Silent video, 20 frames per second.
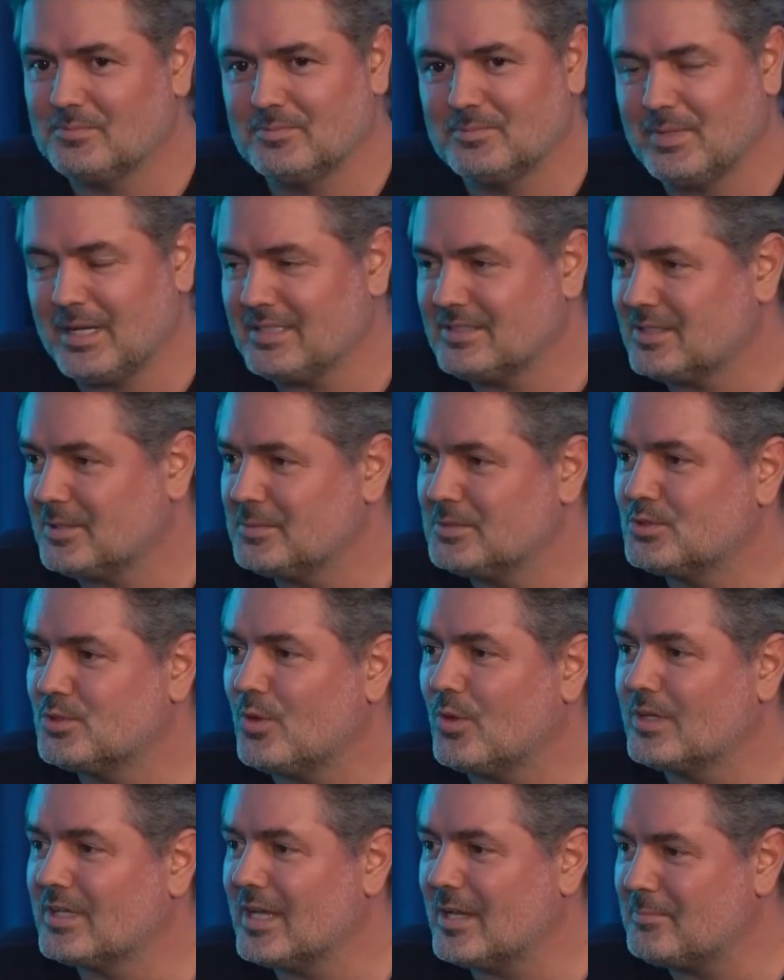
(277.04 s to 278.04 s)
praticamente é
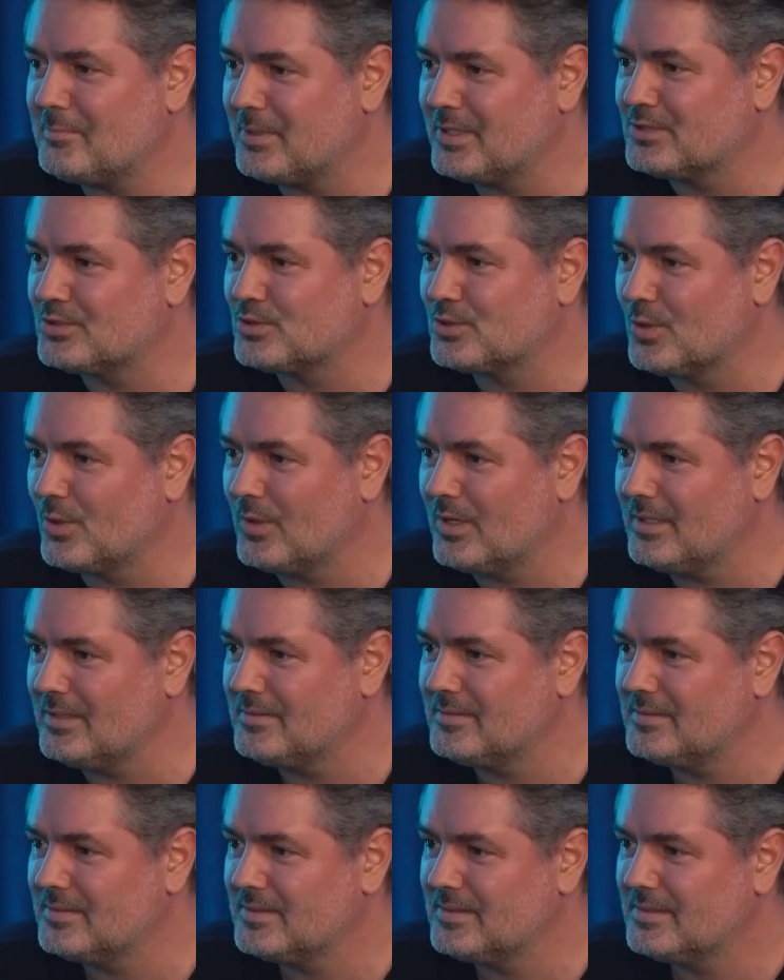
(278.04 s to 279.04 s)
qualquer é pessoa. Ele
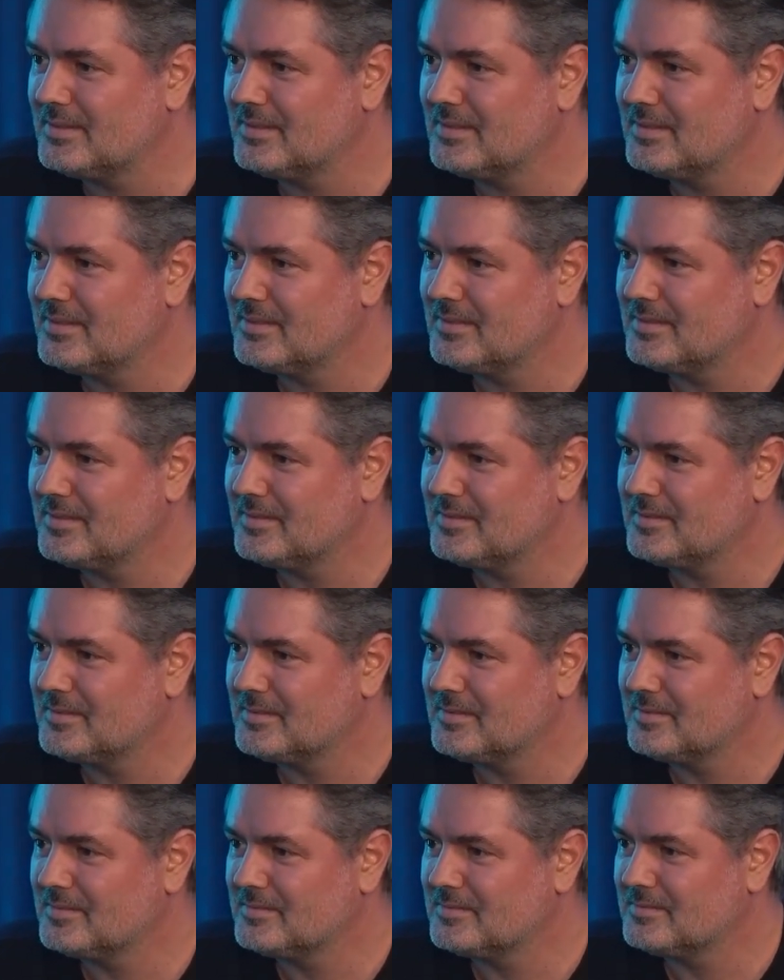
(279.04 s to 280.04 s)
vai, ele vai colocar
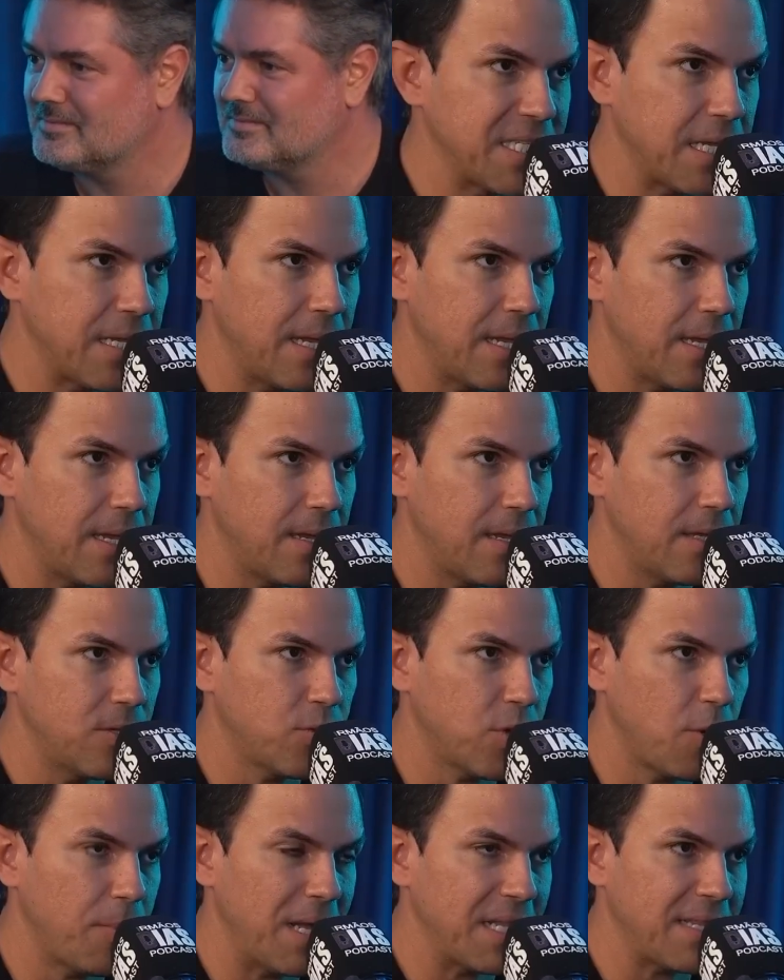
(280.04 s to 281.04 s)
150 reais, mas é, é, isso
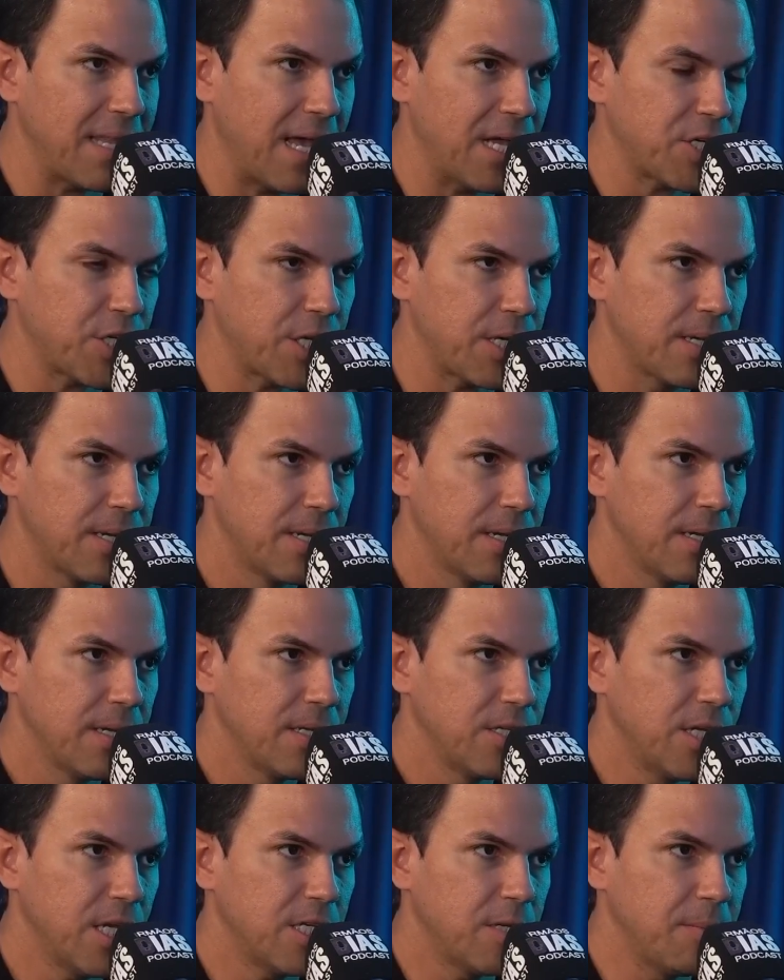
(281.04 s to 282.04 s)
é uma taxa
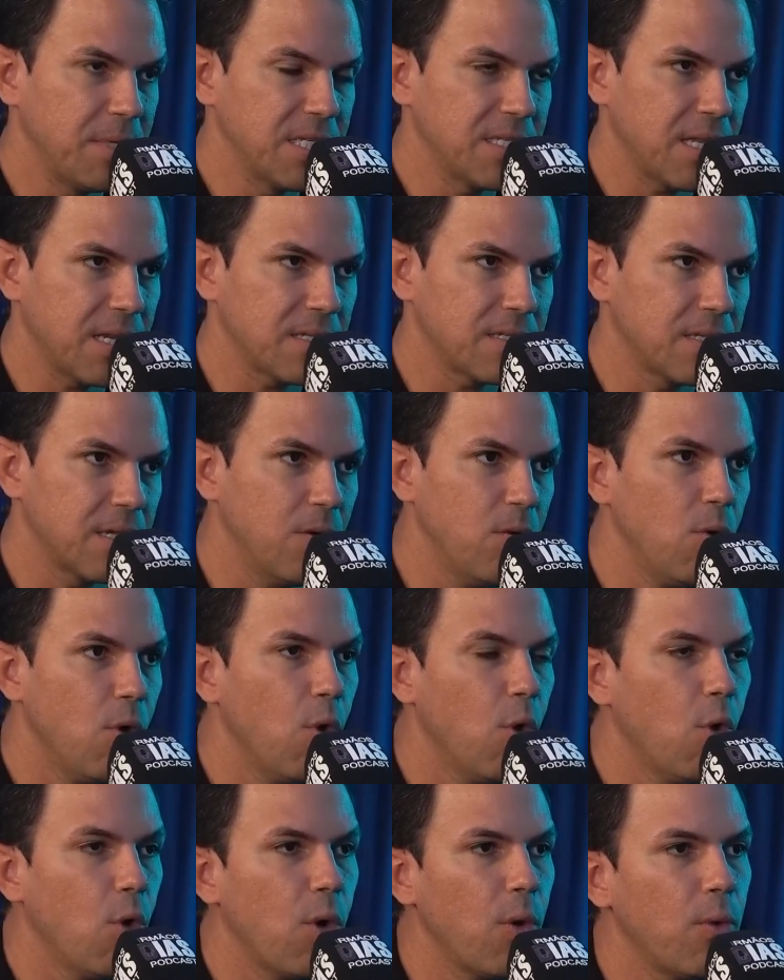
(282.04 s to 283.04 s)
de administração? Não,
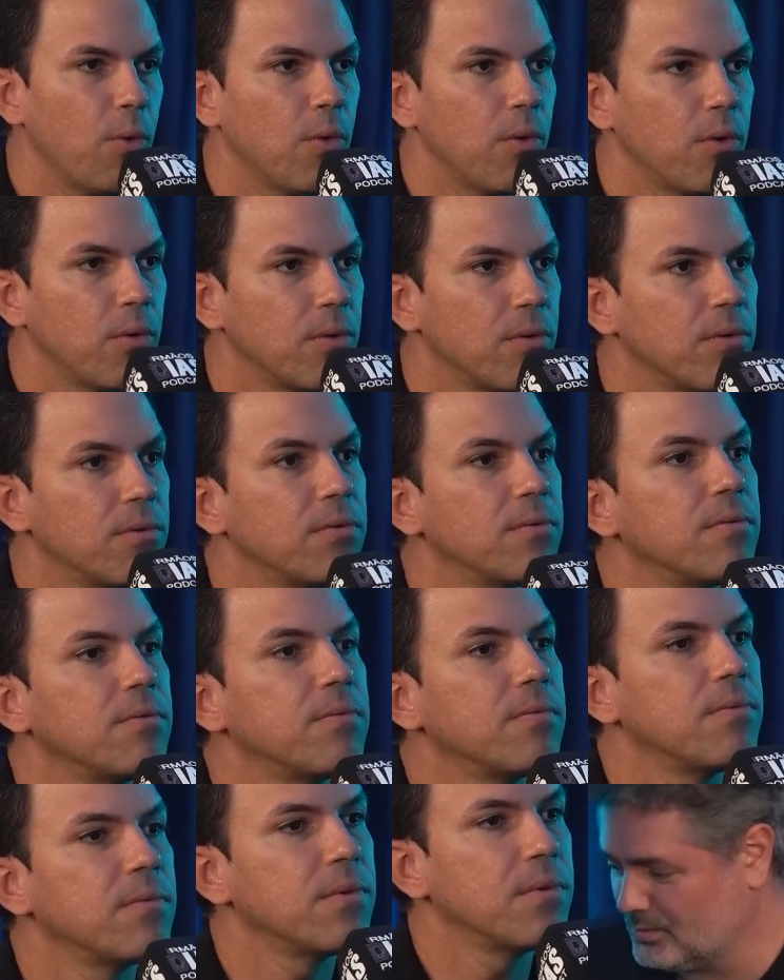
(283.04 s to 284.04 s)
ou... 150 reais é o
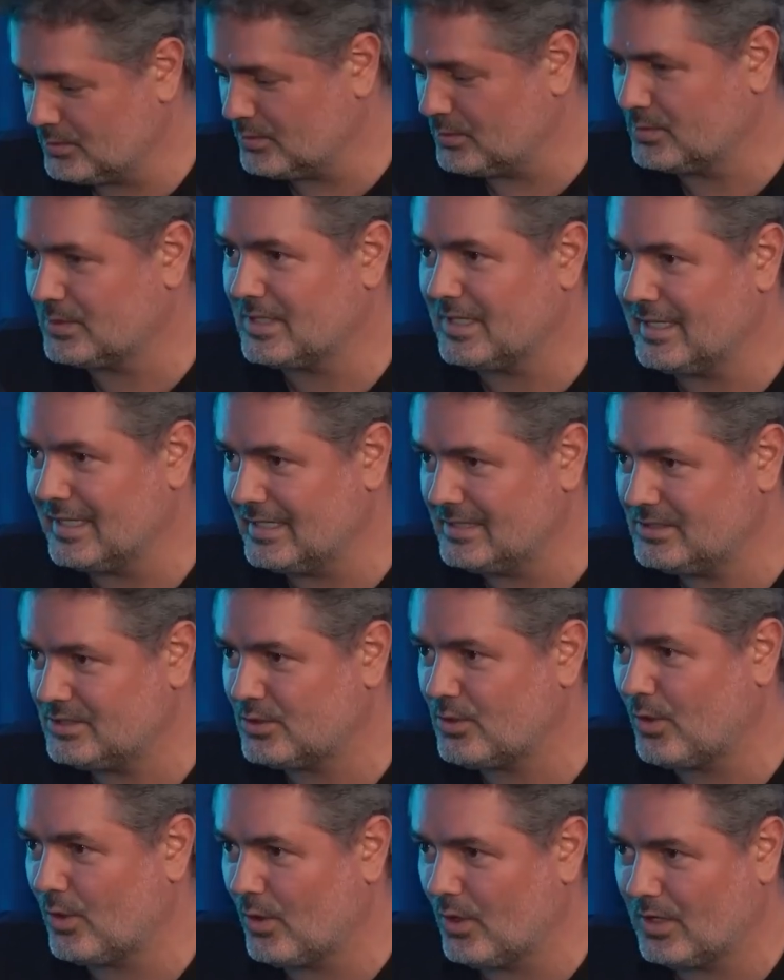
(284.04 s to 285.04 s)
quanto o cliente
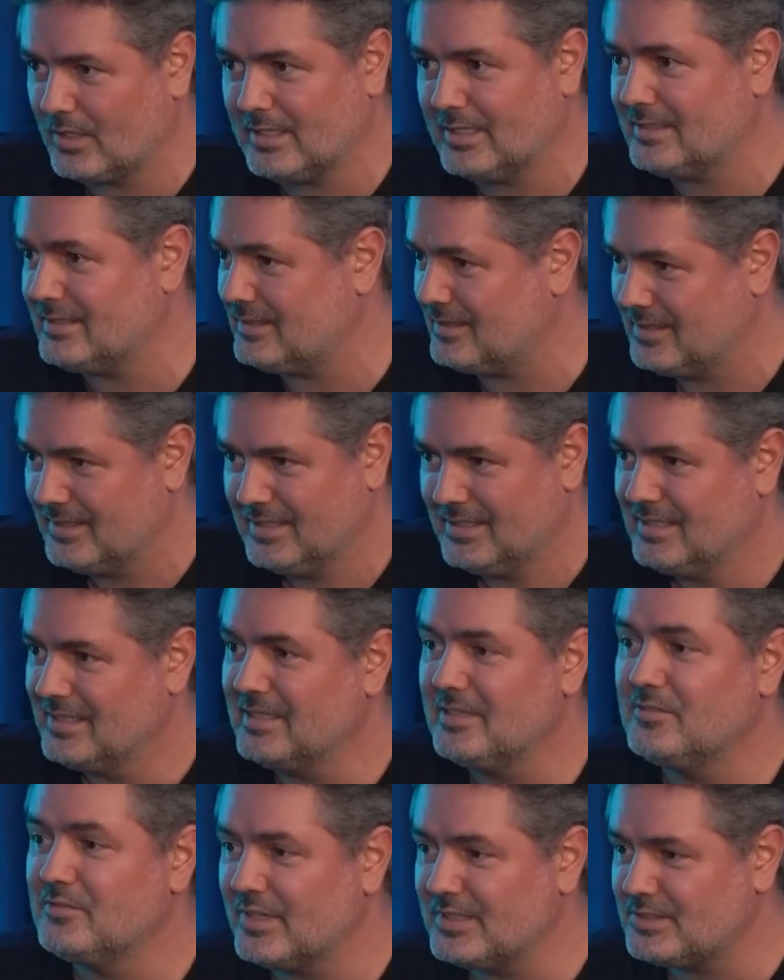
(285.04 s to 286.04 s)
coloca e, e
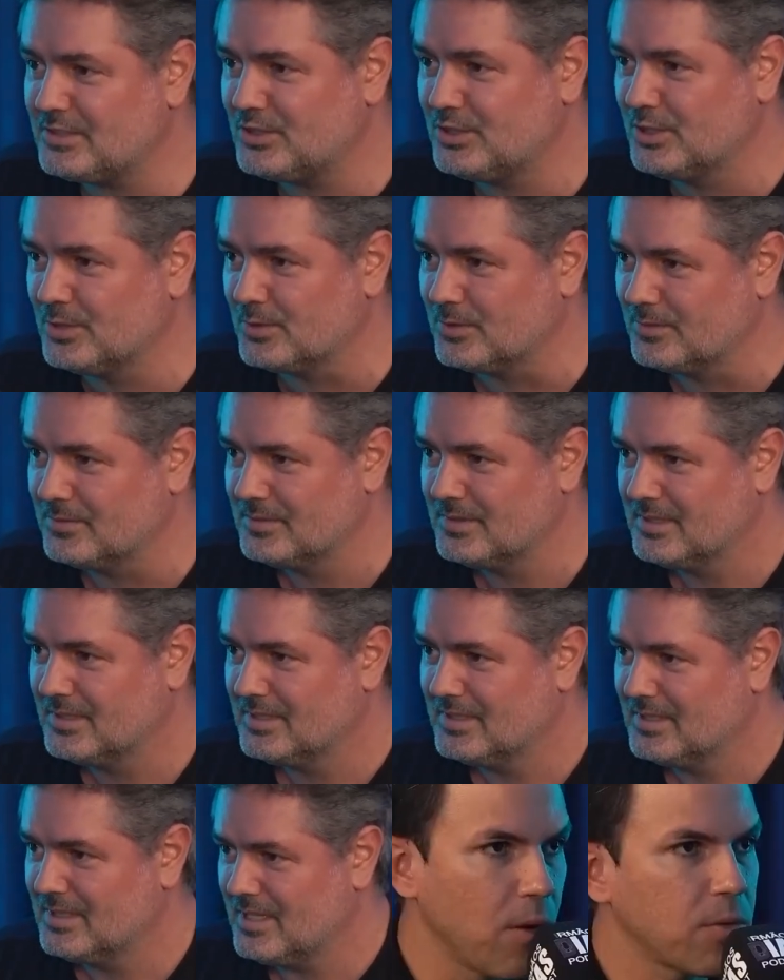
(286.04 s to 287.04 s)
investiu. Ah,
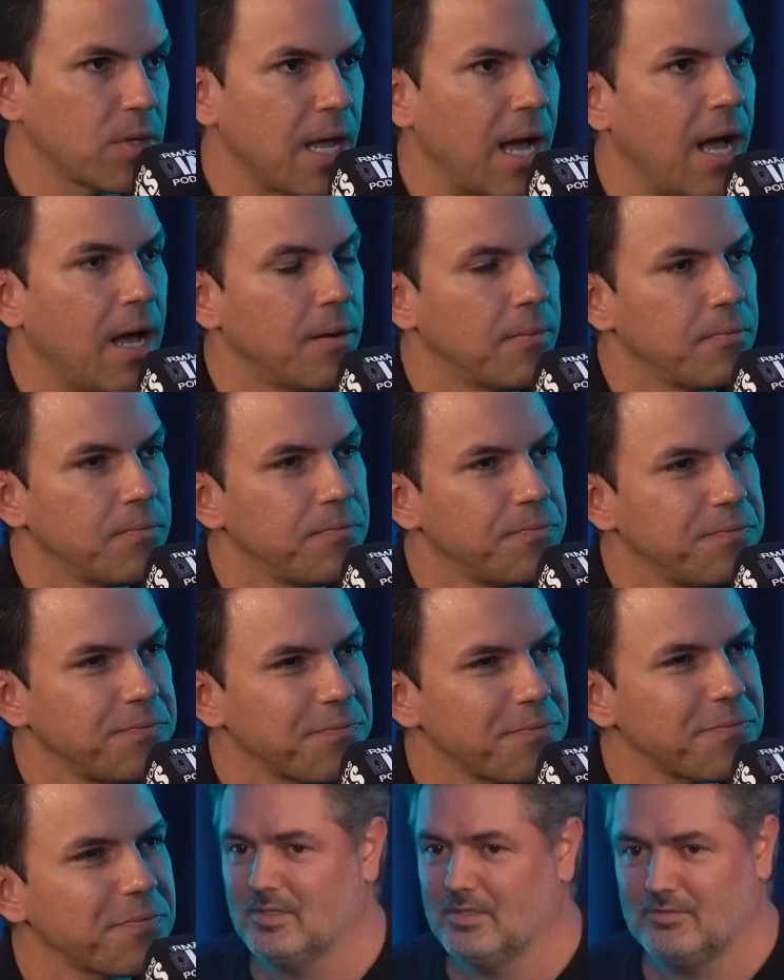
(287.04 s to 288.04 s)
legal. Já tá é patrimônio.
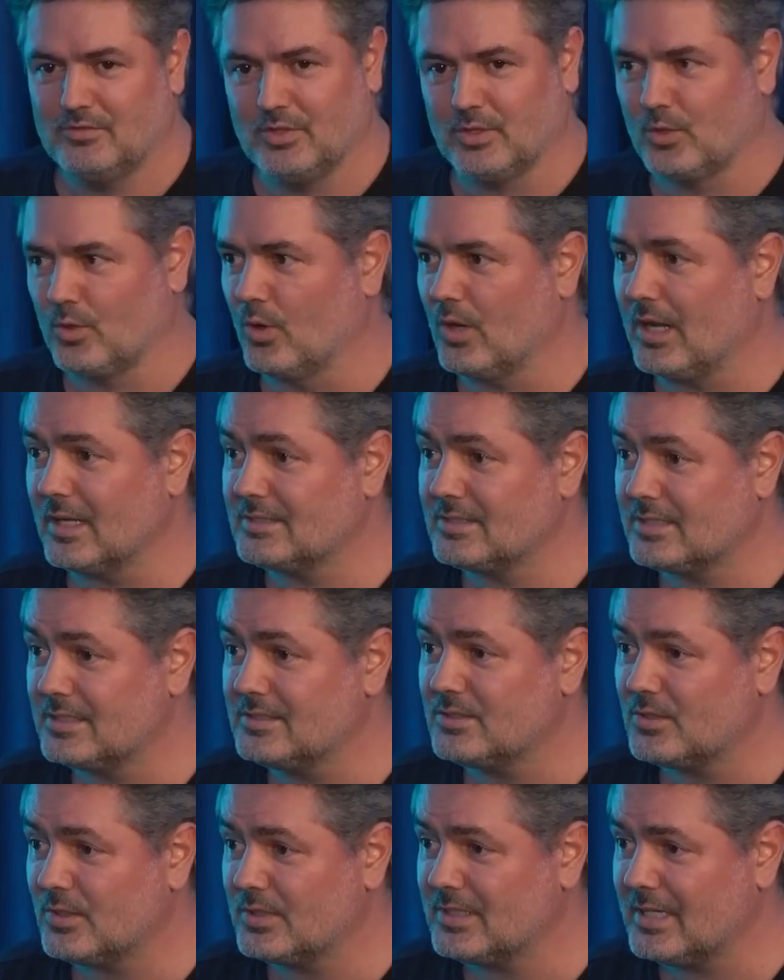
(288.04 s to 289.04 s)
A taxa Ficou lá
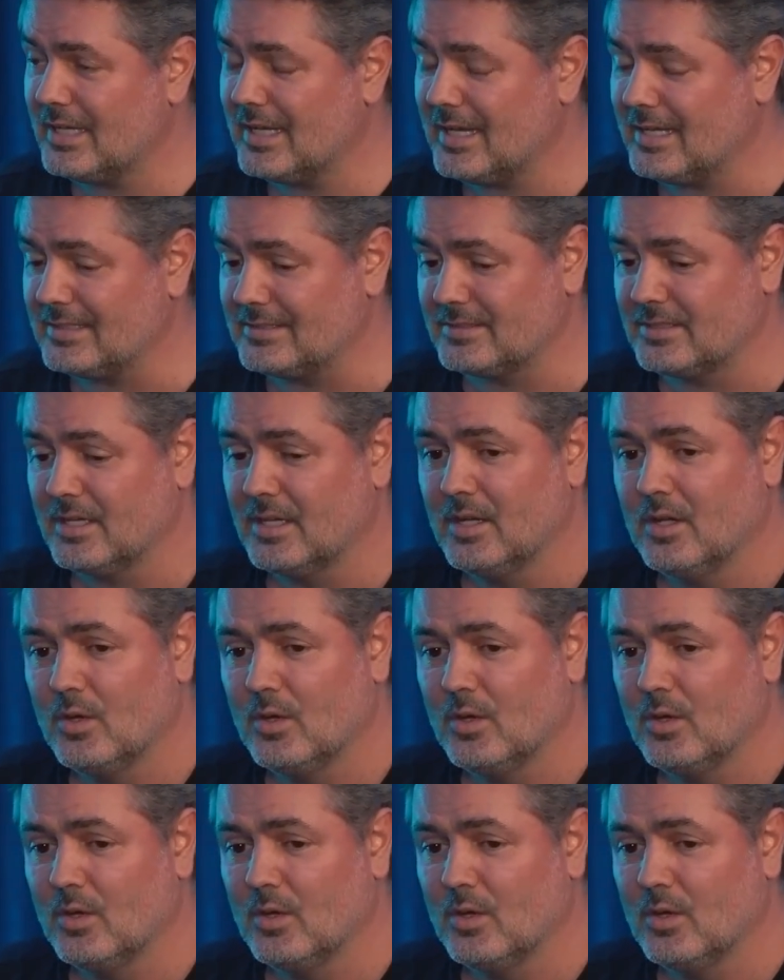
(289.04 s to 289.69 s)
150 reais.